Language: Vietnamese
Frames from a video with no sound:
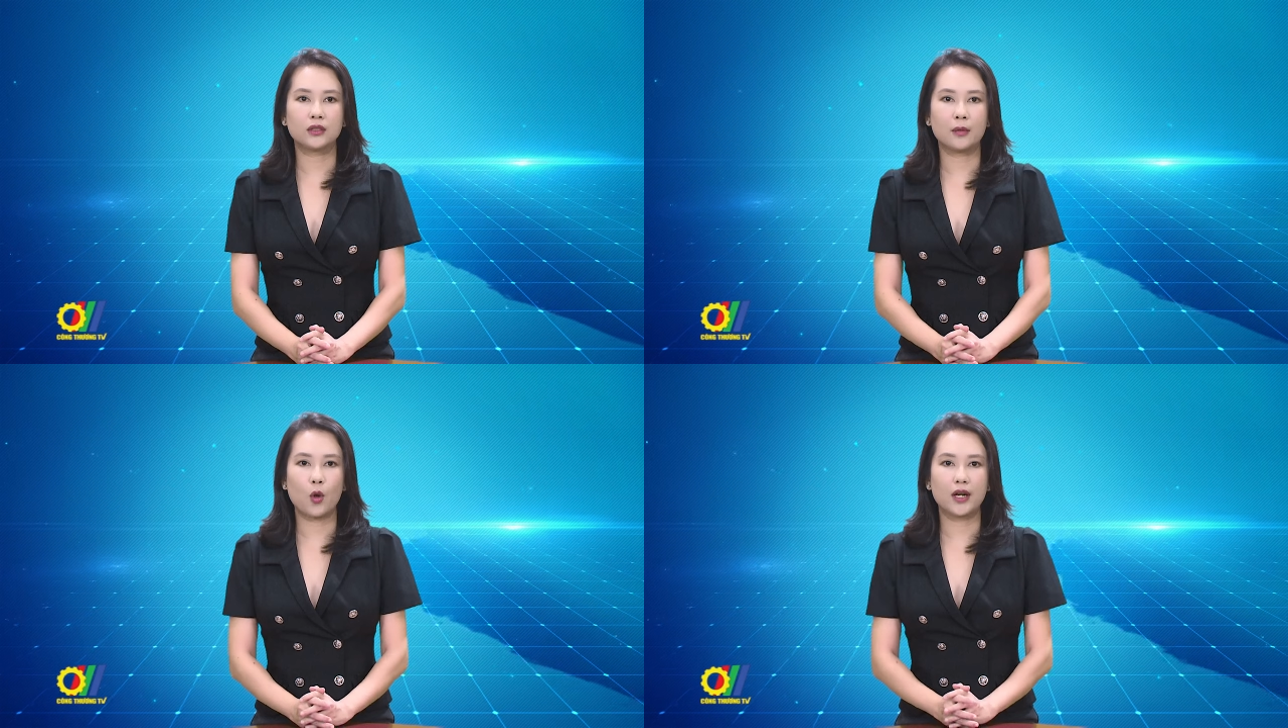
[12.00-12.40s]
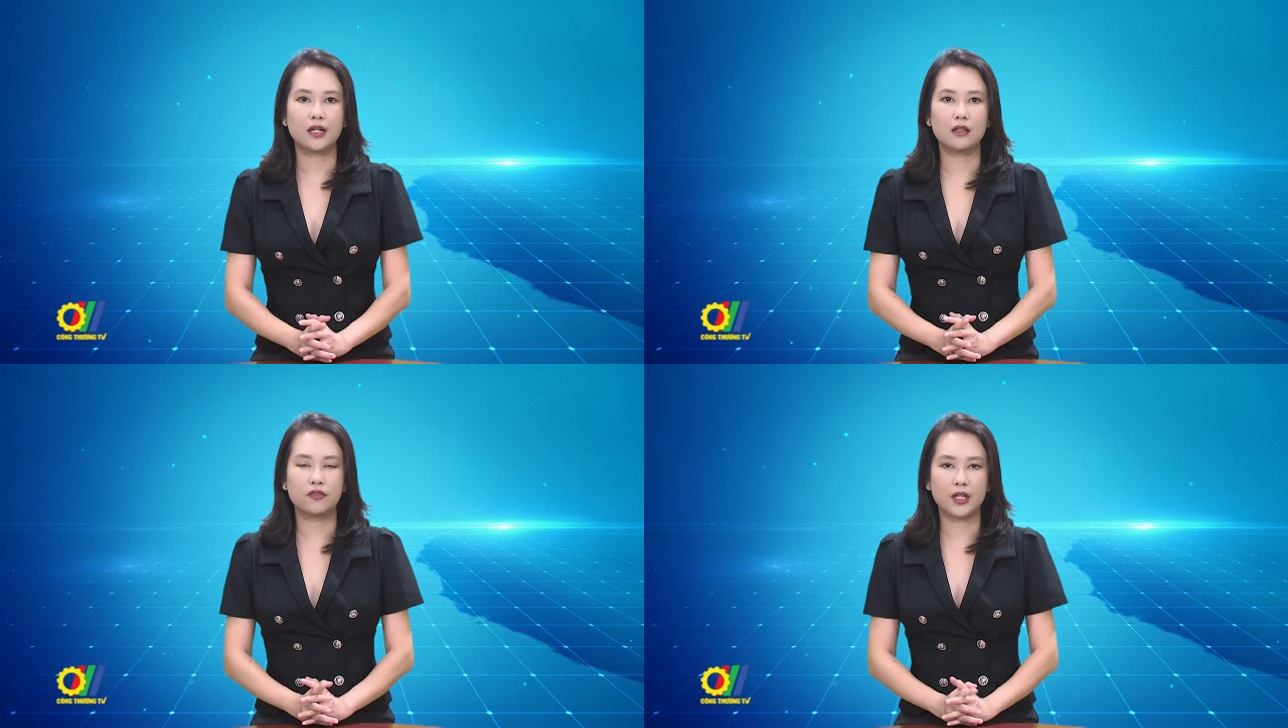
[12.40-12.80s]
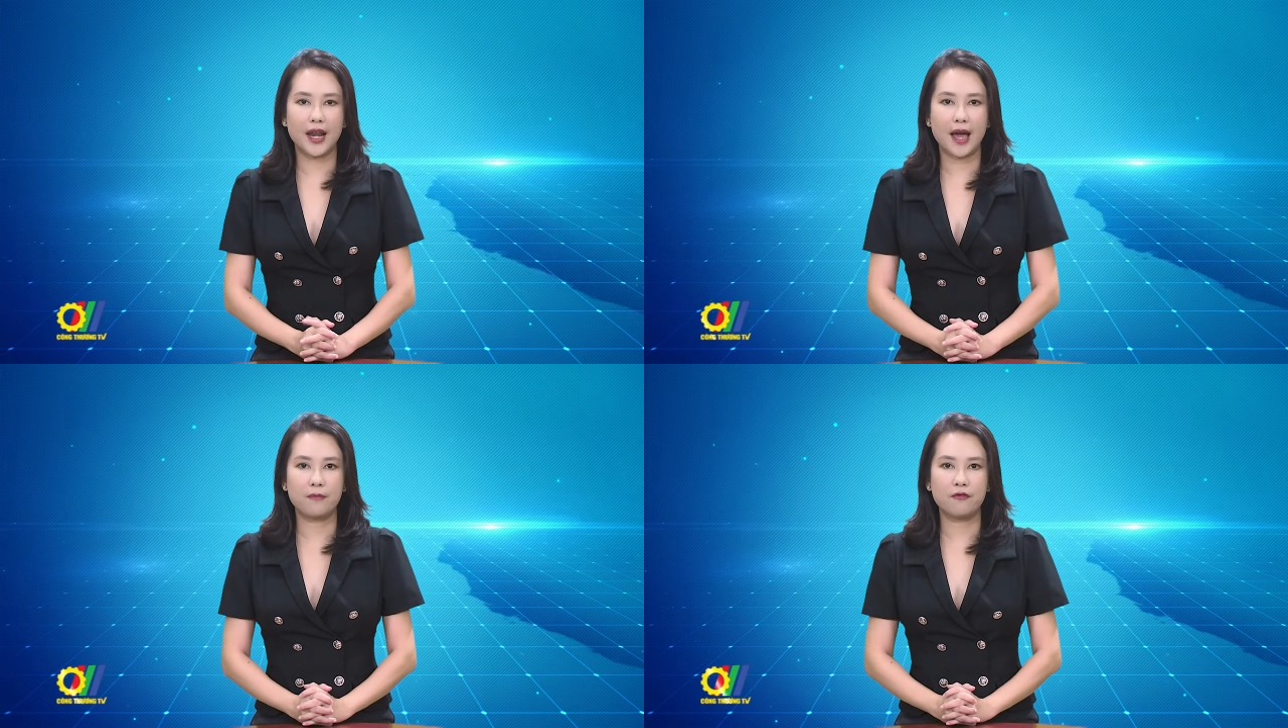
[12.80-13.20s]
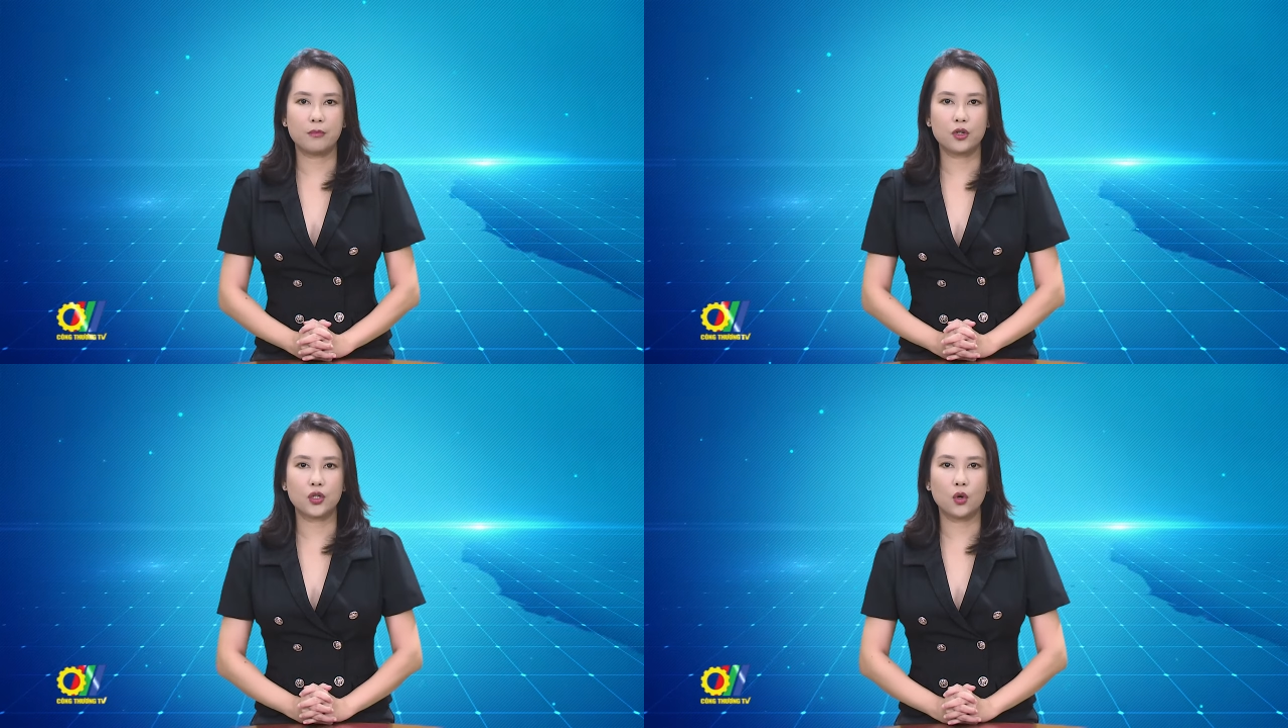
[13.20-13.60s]
Tập đoàn Điện lực Việt Nam và
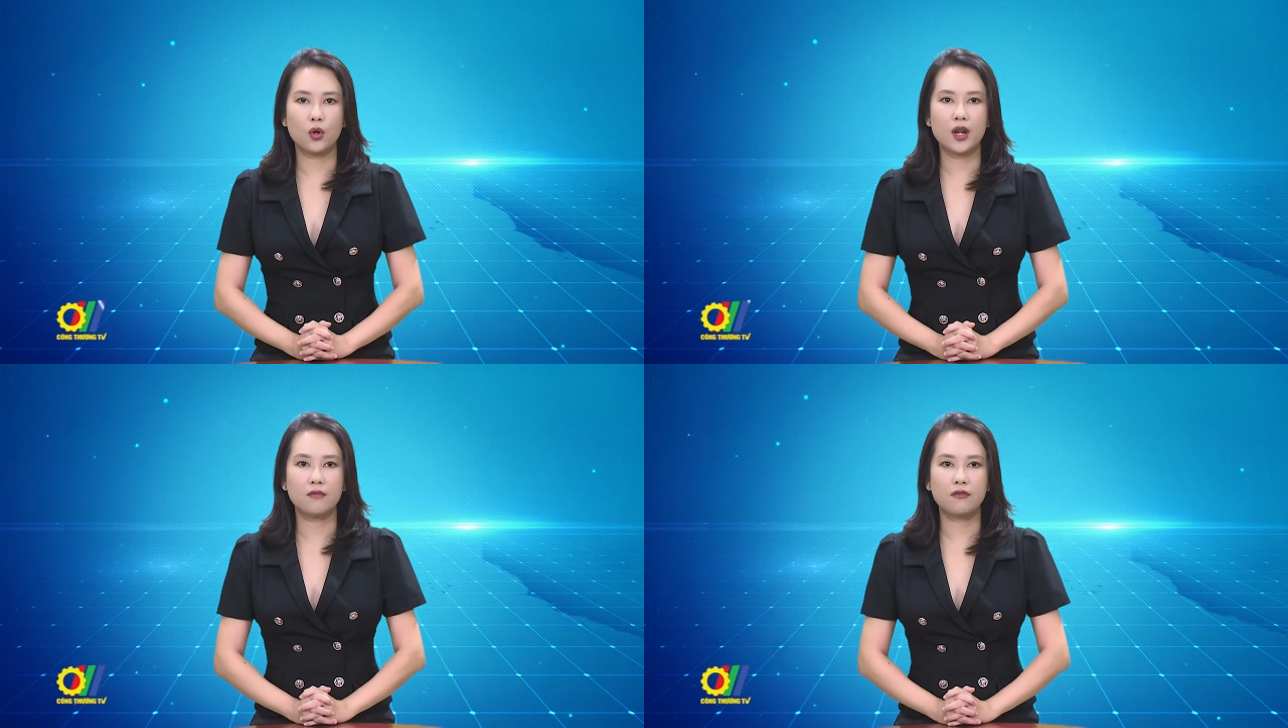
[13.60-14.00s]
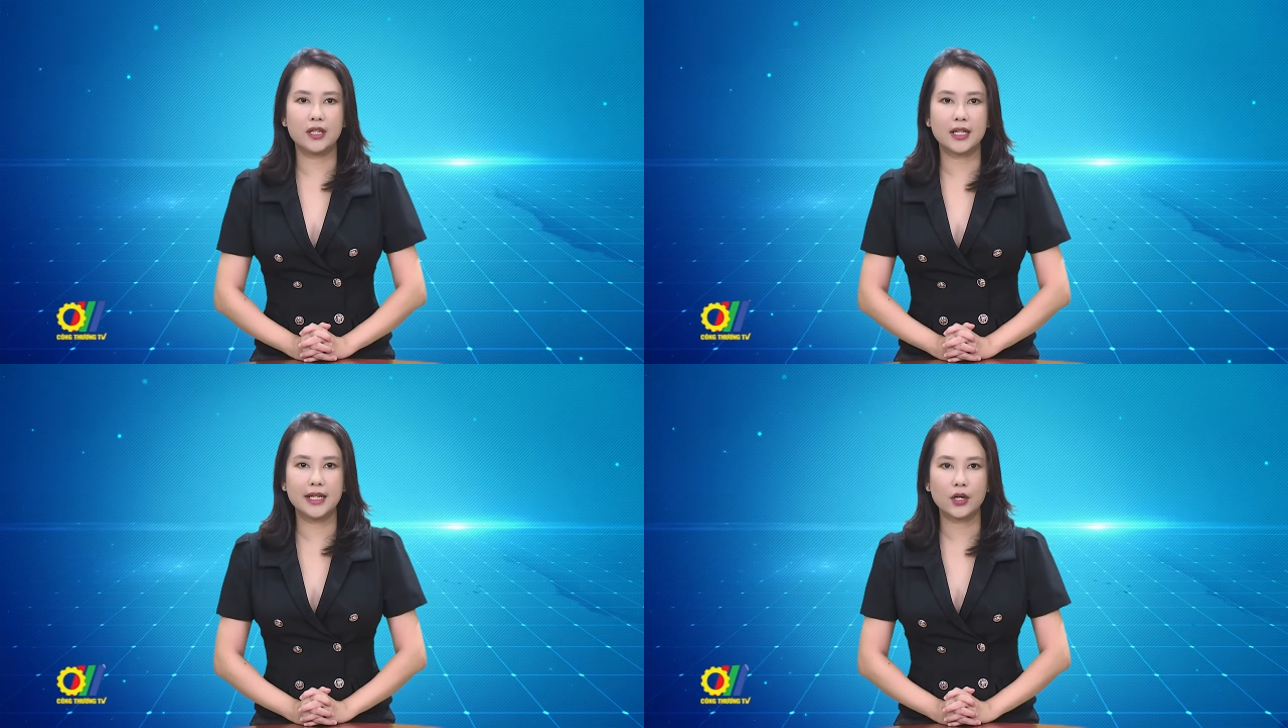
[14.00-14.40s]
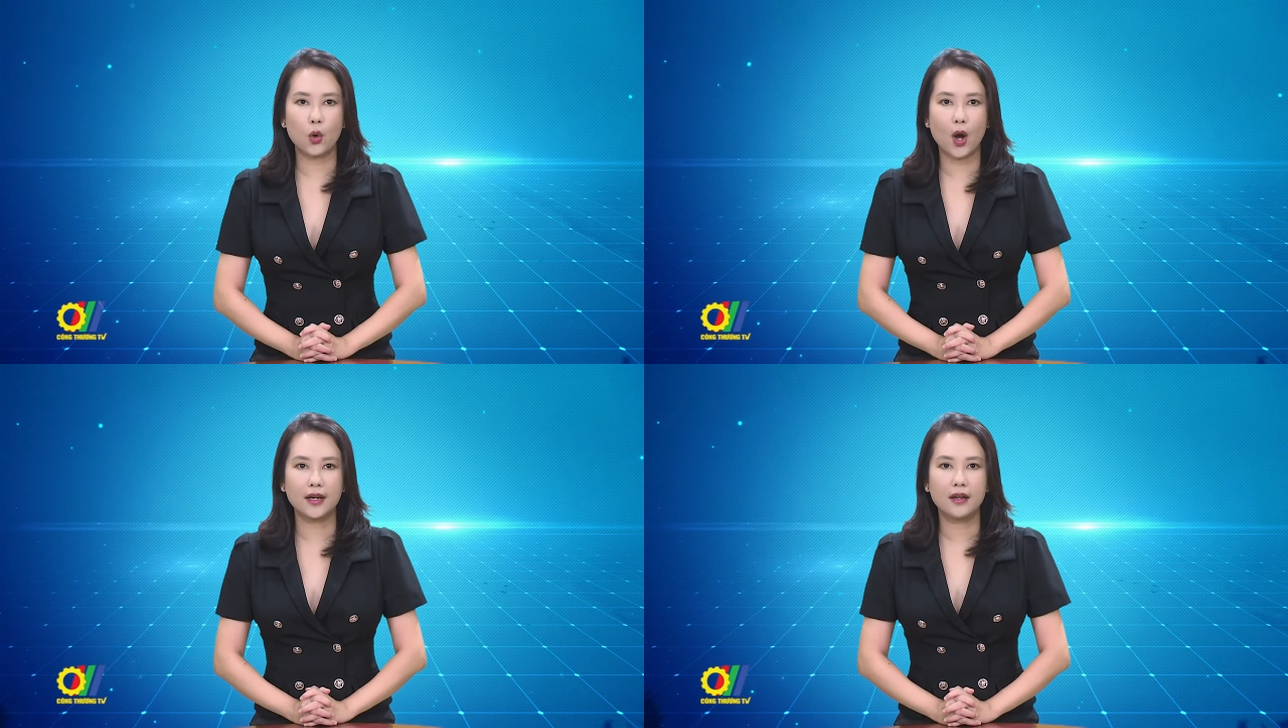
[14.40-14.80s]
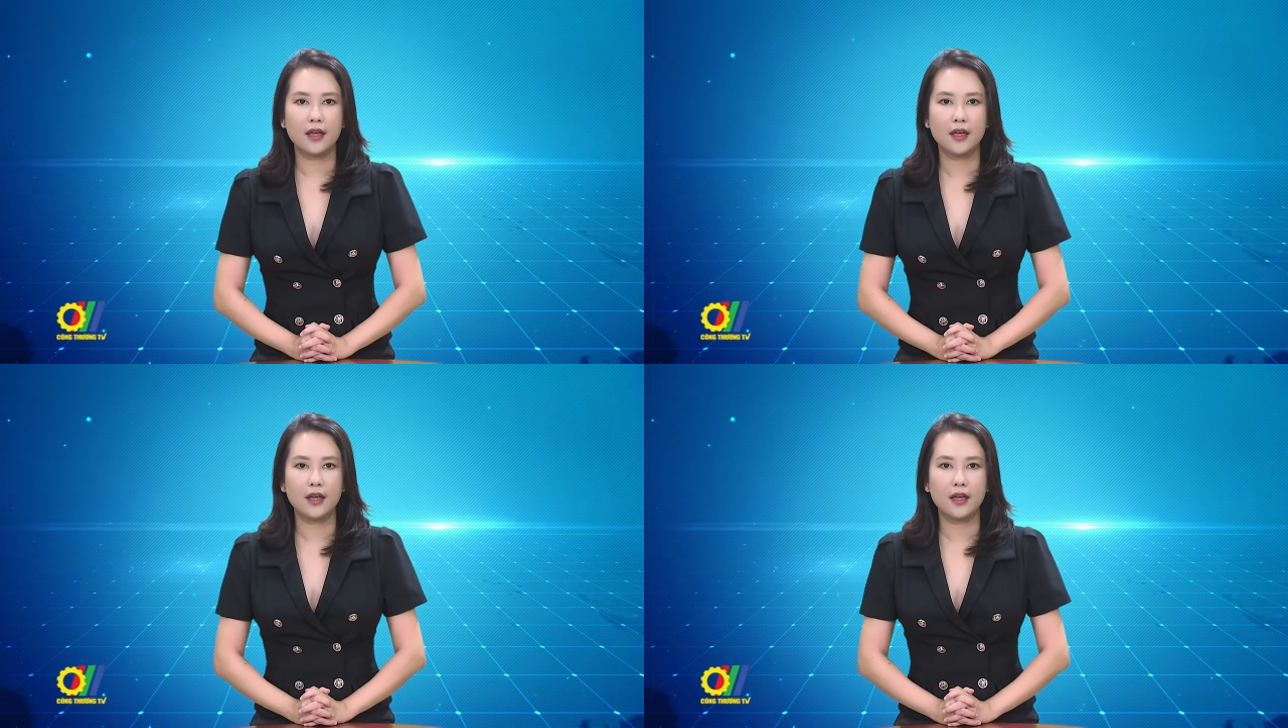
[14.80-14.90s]
một số đơn vị liên quan